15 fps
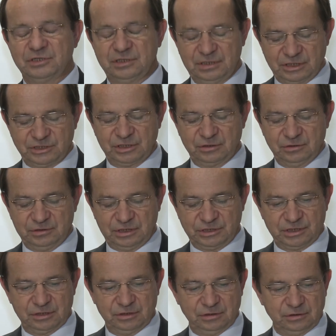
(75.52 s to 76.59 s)
naszego,
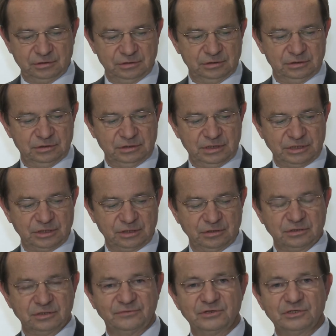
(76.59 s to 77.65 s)
naszego, naszego
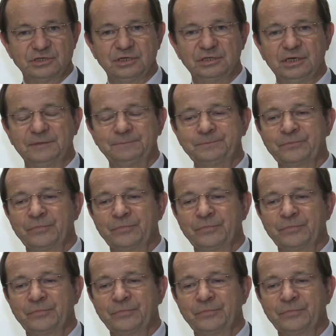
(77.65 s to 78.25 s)
Stowarzyszenia